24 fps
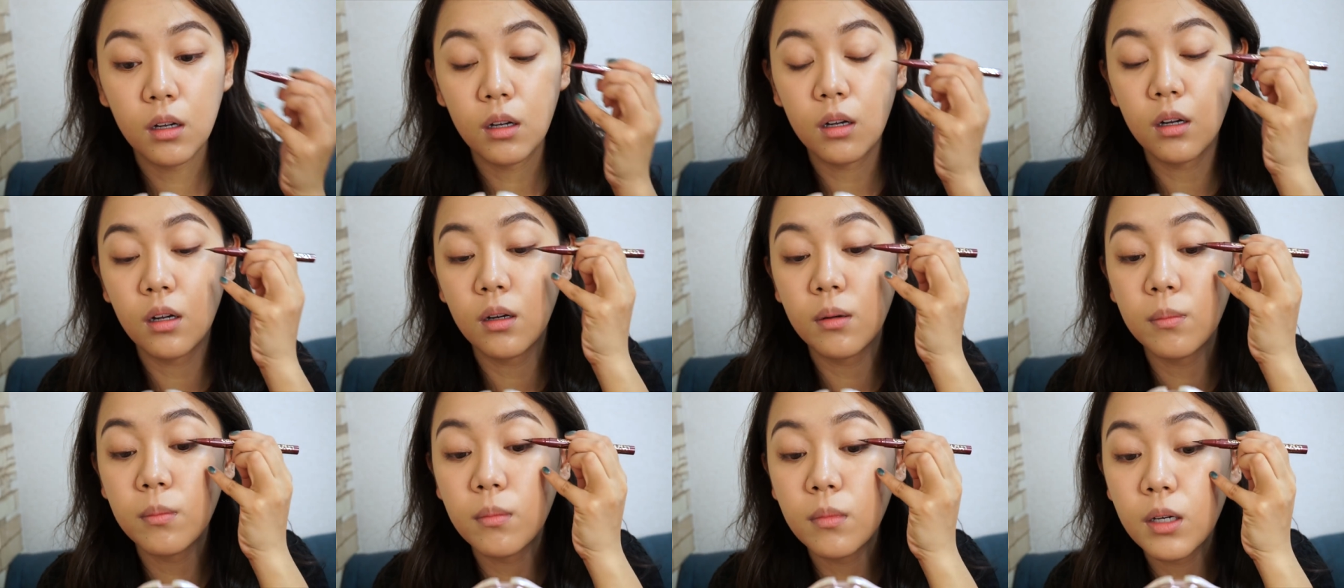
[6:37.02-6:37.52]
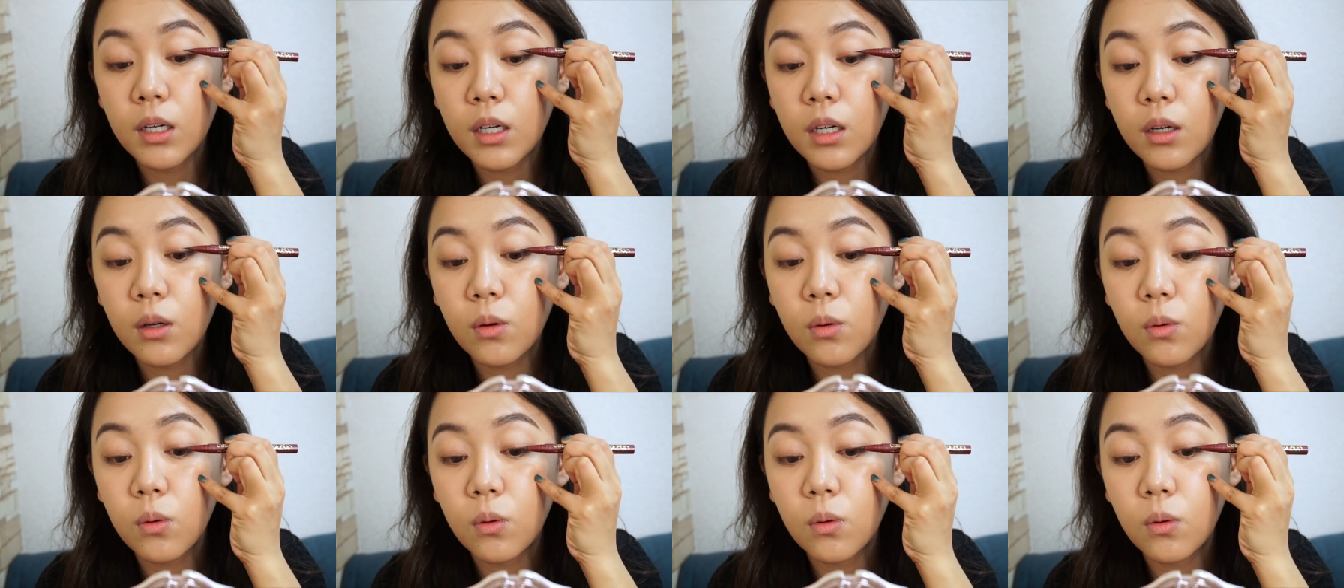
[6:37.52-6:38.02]
あんまり
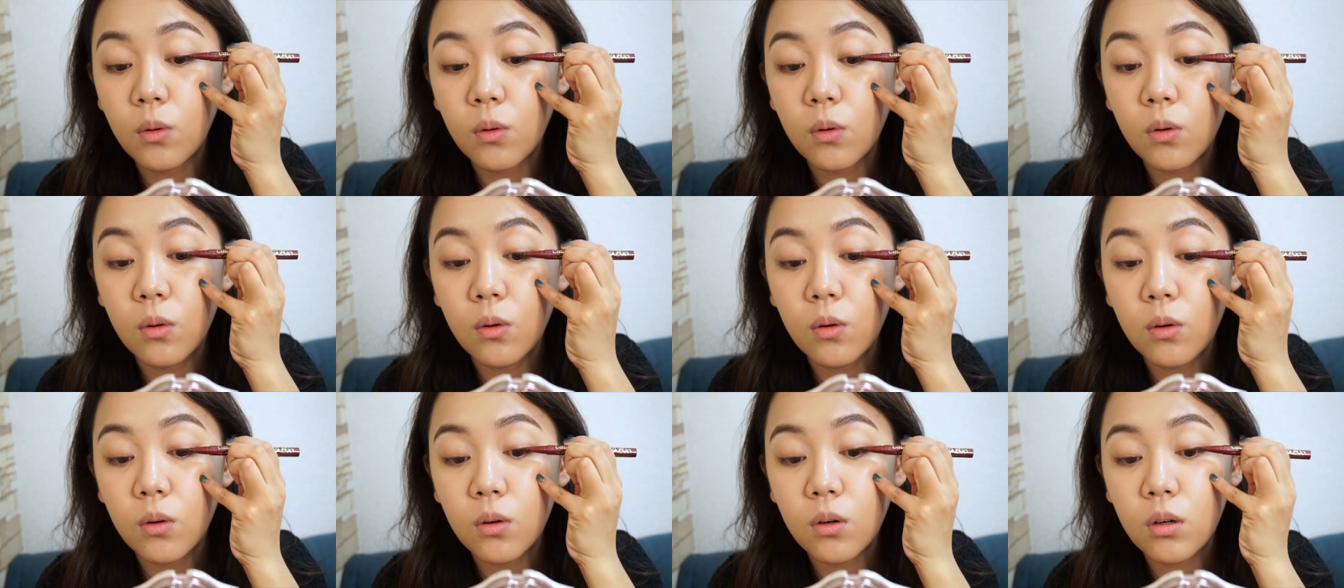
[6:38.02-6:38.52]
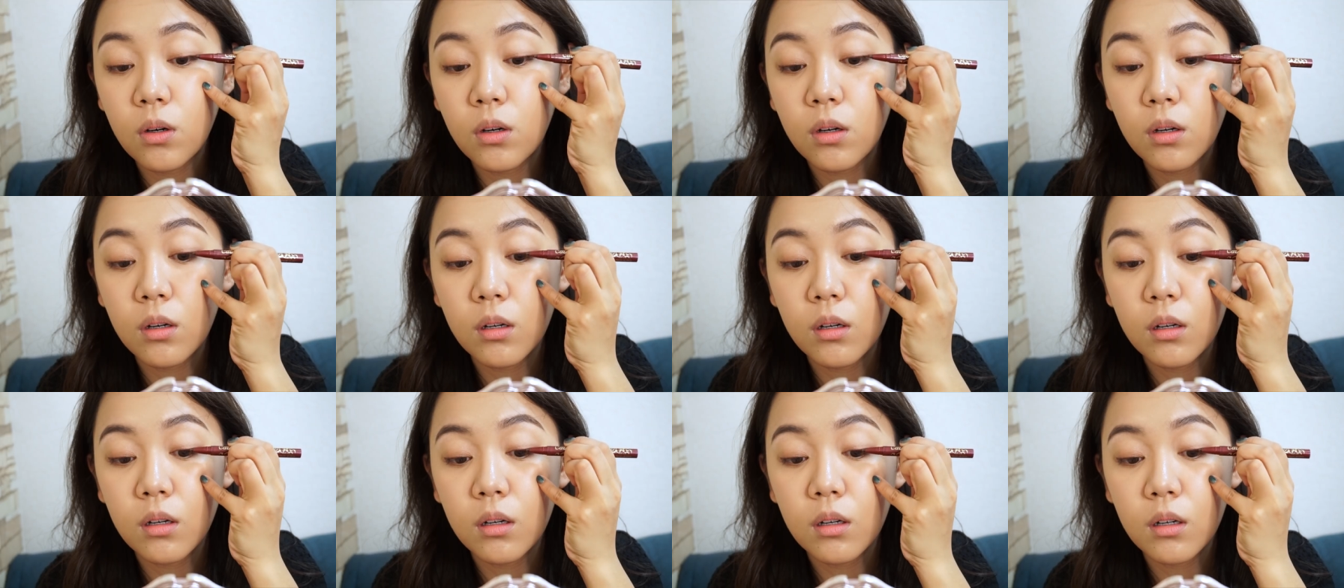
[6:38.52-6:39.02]
こ
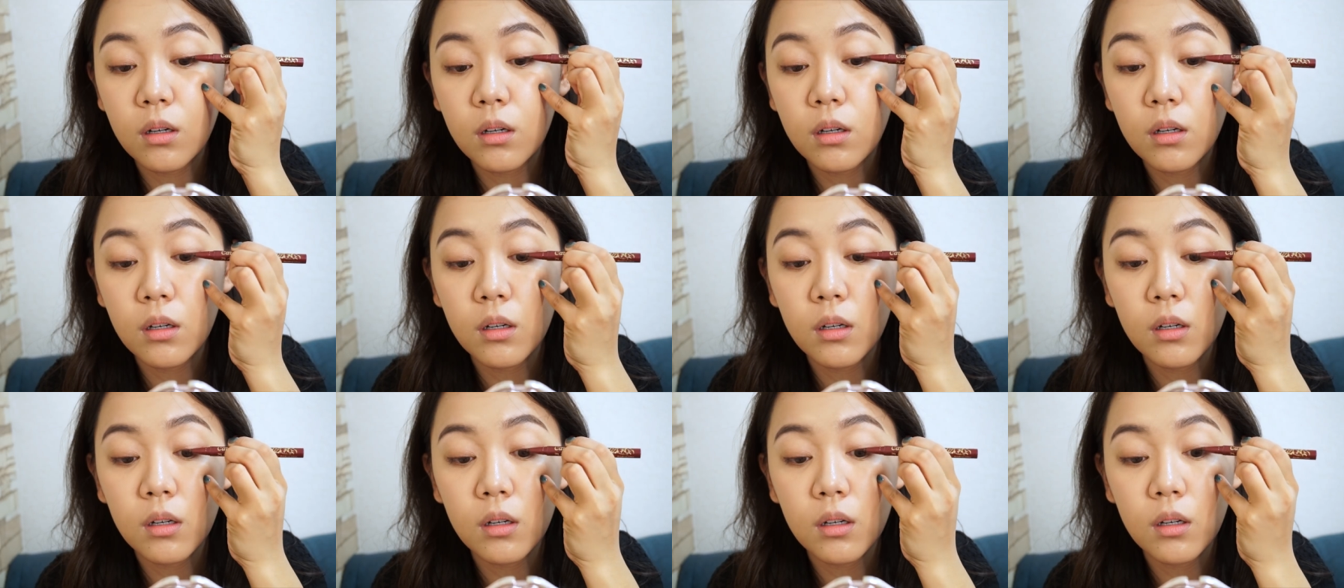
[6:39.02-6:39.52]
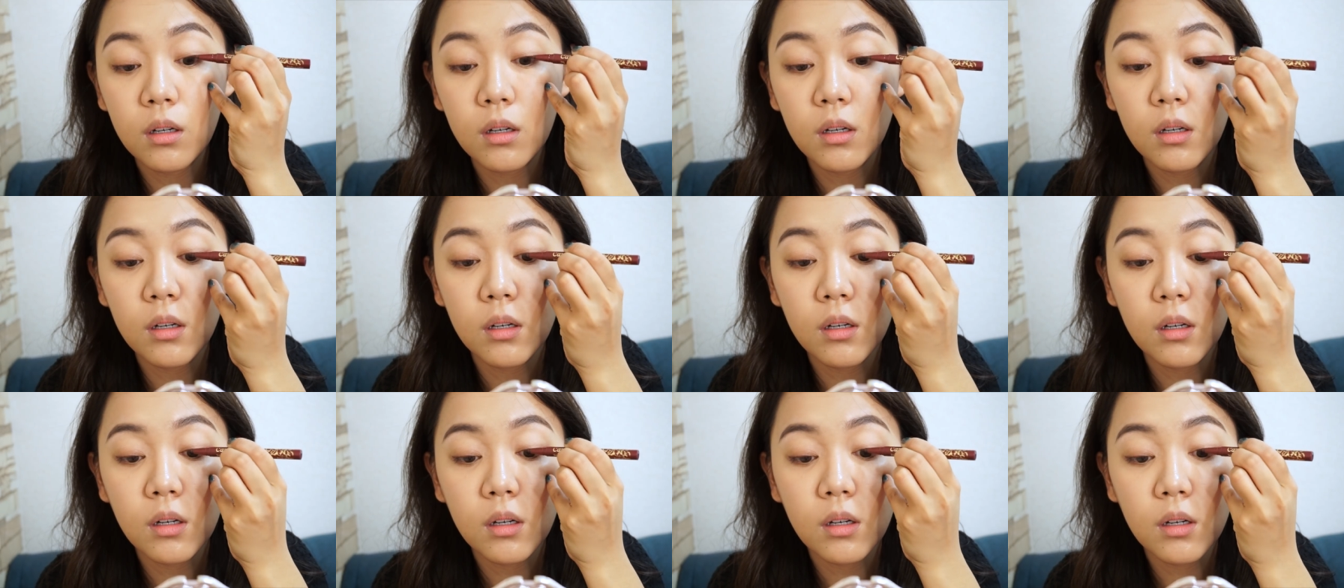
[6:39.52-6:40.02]

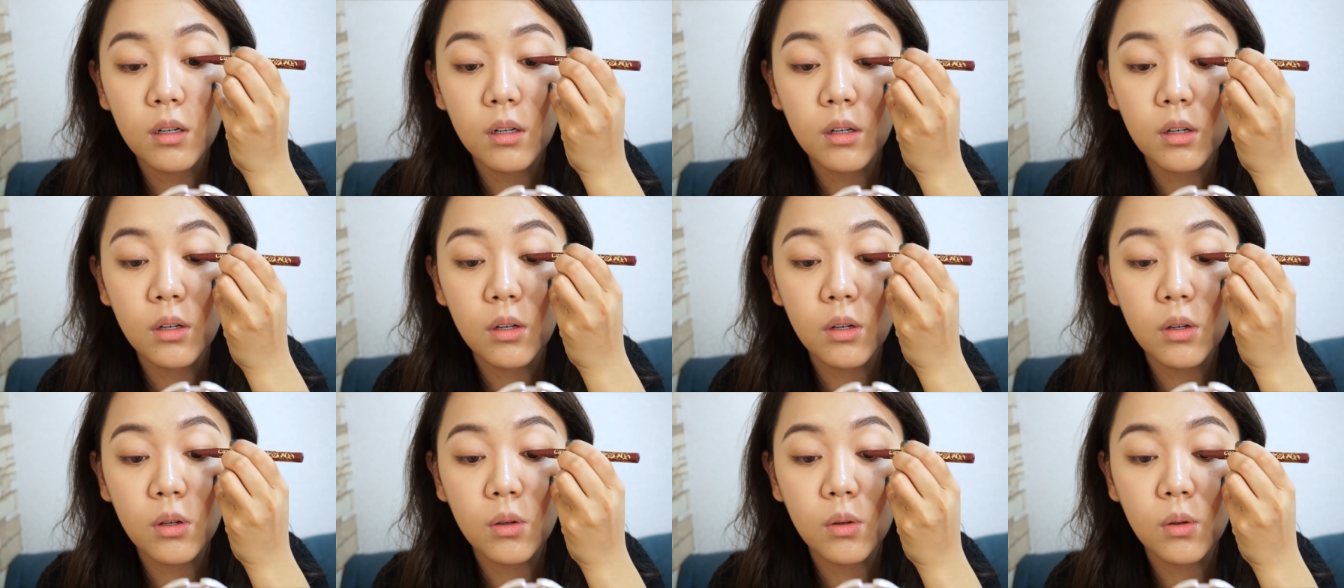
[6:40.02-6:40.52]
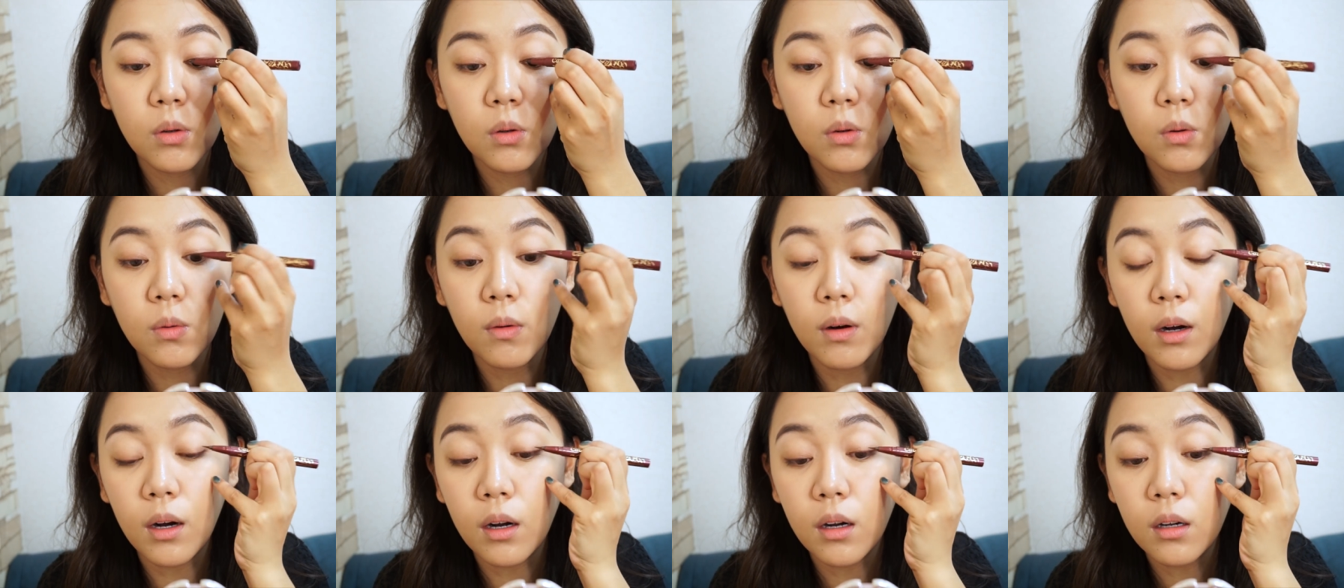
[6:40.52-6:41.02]
う今日
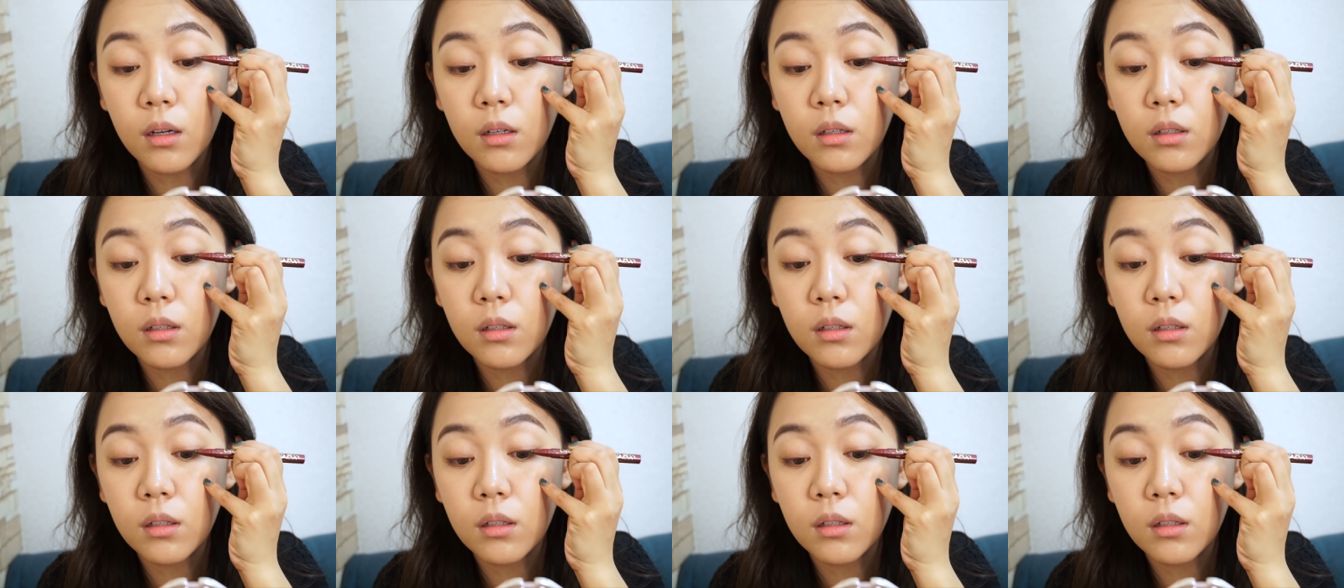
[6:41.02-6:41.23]
は